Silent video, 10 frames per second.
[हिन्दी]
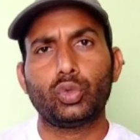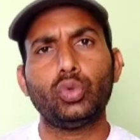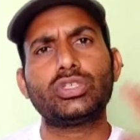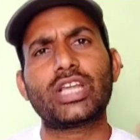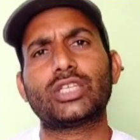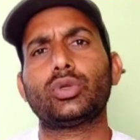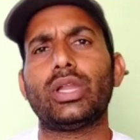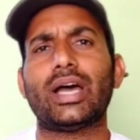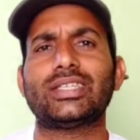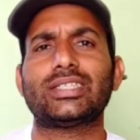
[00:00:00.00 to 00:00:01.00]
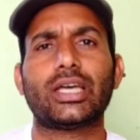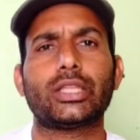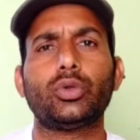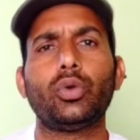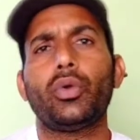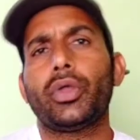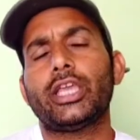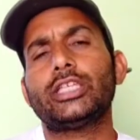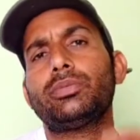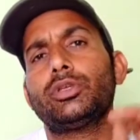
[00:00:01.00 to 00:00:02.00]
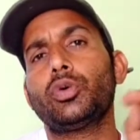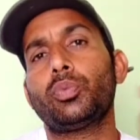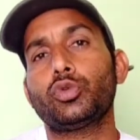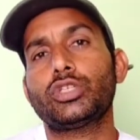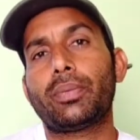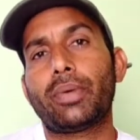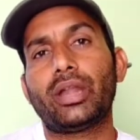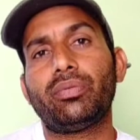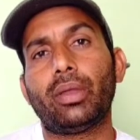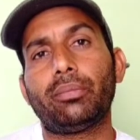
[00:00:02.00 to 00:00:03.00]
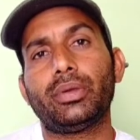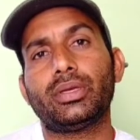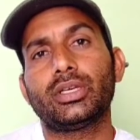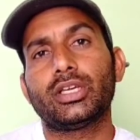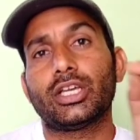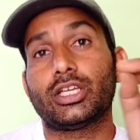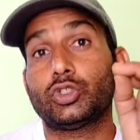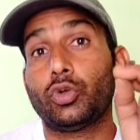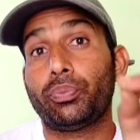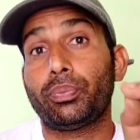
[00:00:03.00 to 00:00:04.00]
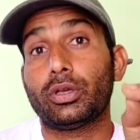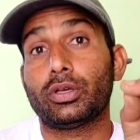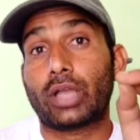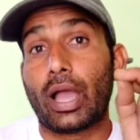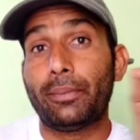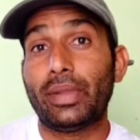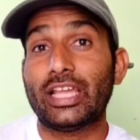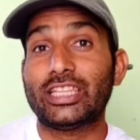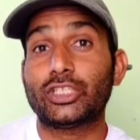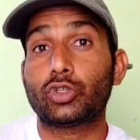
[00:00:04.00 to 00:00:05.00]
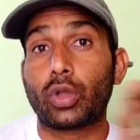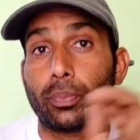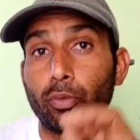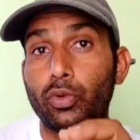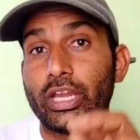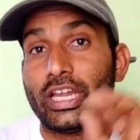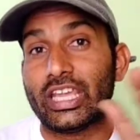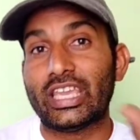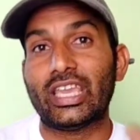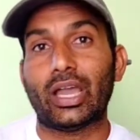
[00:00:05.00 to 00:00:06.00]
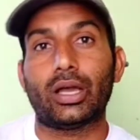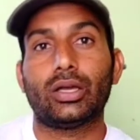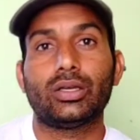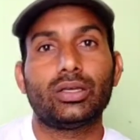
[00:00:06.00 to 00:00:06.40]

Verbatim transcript: दूसरा जो इलाज है साथियों इसमें जो पूजा पाठ में हम जो काम में लेते हैं जो कपूर की टिकिया